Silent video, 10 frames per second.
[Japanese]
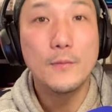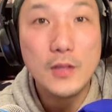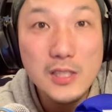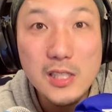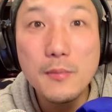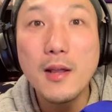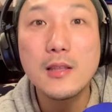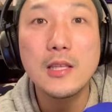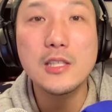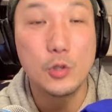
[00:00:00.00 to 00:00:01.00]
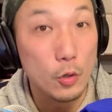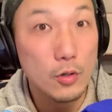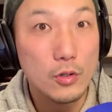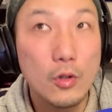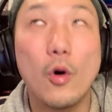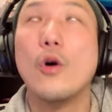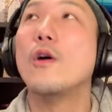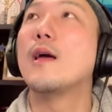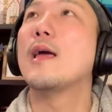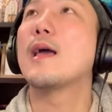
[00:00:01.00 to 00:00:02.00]
1万人以上の、
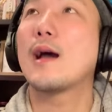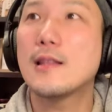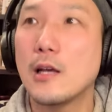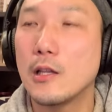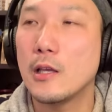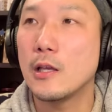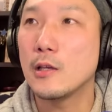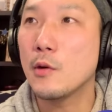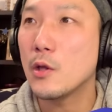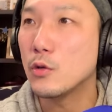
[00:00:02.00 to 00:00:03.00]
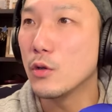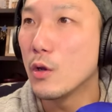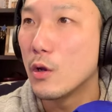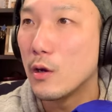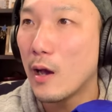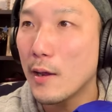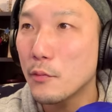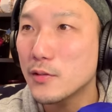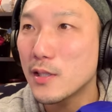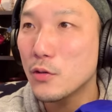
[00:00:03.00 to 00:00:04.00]
えー、方に、いわゆる
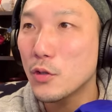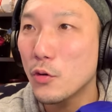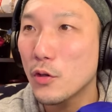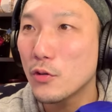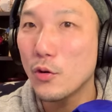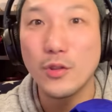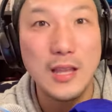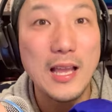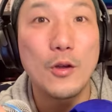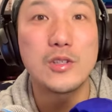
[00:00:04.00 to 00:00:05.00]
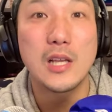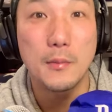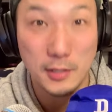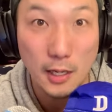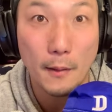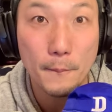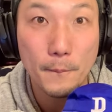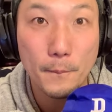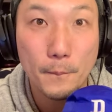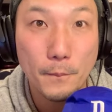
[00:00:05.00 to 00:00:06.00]
ライフスキル教育を提供してきました。
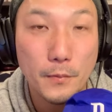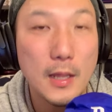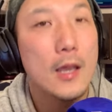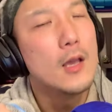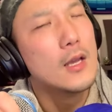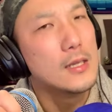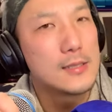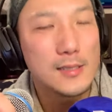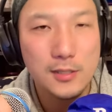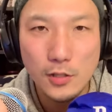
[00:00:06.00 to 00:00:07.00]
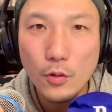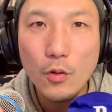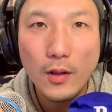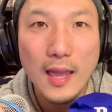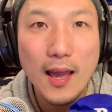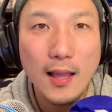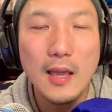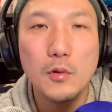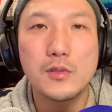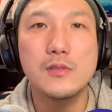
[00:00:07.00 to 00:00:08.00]
で、その経
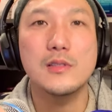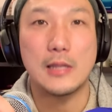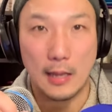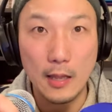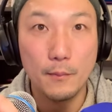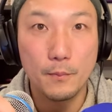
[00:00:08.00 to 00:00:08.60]
験を通じてね、